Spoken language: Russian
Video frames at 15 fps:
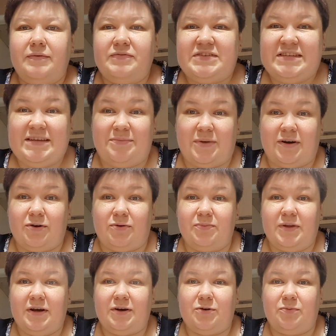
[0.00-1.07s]
Всем
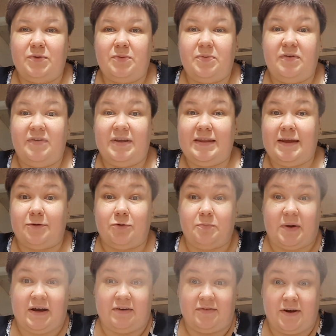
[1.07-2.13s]
огромный-огромный привет. Я тут
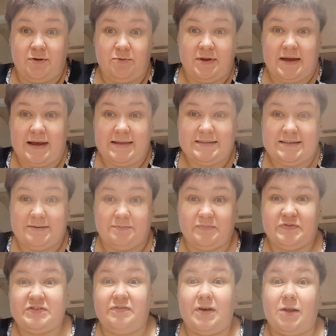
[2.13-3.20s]
пока варю яйца
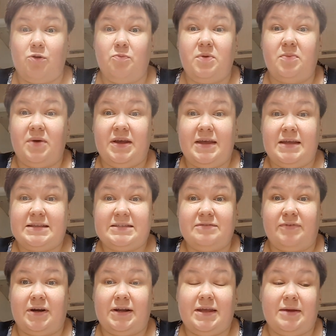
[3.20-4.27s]
в своей любимой
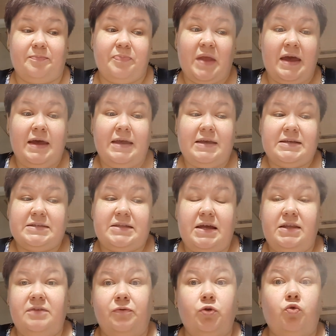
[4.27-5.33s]
яйцеварке.
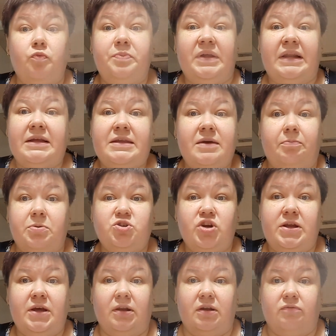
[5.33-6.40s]
Знаете, вот купила, не
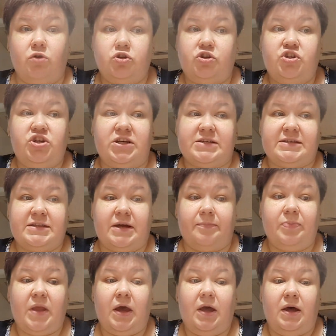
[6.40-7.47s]
пожалела, вот
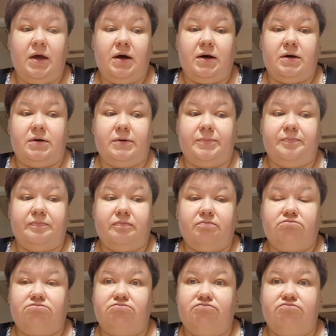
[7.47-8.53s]
честно.
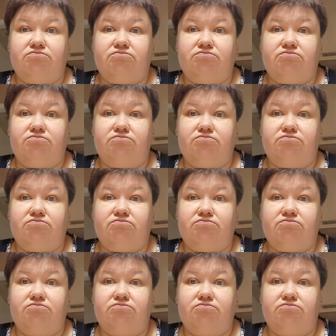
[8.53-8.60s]
Эм,